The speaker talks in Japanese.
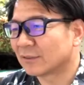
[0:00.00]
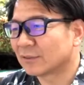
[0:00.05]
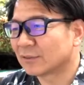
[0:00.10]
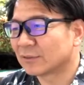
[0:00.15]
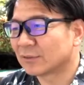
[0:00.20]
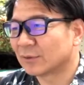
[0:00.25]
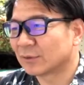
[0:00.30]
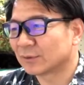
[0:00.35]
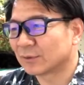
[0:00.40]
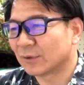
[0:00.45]

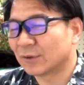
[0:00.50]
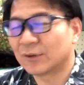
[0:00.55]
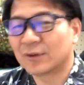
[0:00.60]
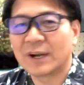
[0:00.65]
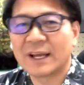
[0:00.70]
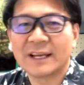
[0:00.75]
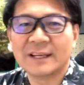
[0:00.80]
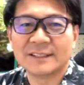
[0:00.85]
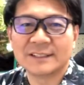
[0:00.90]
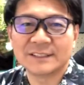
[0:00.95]
ことを
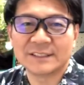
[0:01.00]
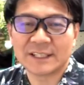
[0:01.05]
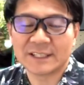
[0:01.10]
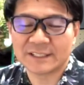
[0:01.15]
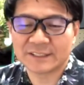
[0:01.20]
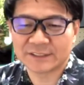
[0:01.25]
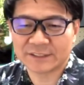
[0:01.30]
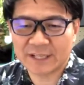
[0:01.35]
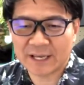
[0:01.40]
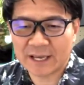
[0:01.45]
例にしてで
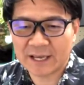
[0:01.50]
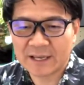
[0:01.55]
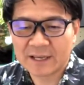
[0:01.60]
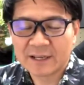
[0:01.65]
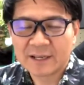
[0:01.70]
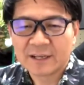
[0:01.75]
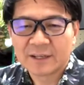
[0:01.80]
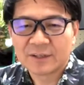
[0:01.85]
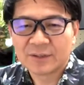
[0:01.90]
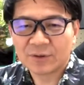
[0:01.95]
すね
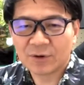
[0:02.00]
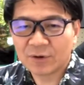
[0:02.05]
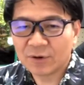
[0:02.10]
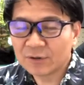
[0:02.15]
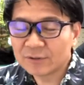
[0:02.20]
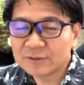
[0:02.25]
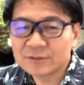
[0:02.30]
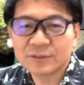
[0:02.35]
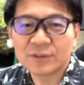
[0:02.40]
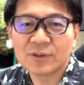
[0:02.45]
よ
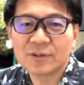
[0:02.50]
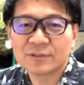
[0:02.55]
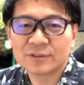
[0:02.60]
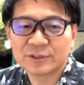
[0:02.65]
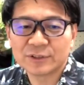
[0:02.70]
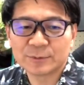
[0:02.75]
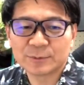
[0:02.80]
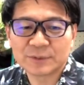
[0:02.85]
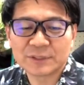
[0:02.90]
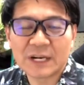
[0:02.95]
くよく
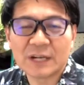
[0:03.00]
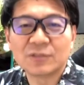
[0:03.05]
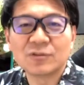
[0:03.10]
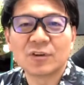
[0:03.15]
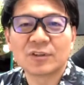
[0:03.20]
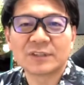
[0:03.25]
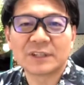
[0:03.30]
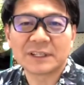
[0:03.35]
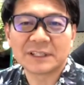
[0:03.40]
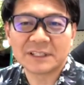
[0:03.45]
自分が動
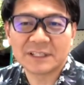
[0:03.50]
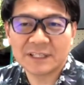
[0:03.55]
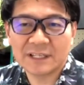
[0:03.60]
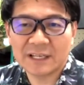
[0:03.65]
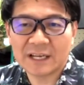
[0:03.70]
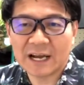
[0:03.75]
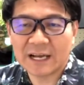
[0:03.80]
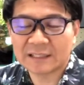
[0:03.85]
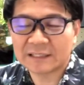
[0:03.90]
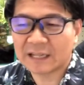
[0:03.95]
く時
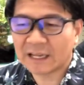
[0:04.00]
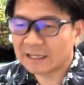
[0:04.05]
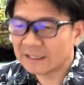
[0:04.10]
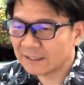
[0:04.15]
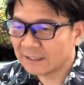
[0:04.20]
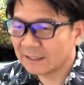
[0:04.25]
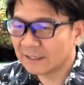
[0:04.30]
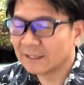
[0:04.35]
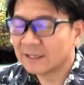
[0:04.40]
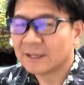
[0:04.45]
に旗
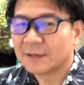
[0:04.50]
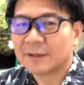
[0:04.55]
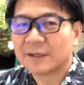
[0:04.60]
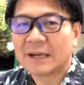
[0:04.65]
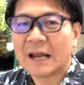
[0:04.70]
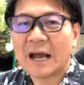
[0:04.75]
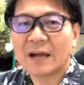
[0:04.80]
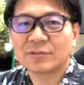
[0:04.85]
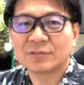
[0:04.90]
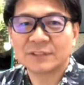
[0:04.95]
に
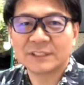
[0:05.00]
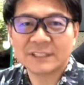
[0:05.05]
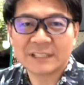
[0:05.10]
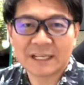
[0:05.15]
楽になっ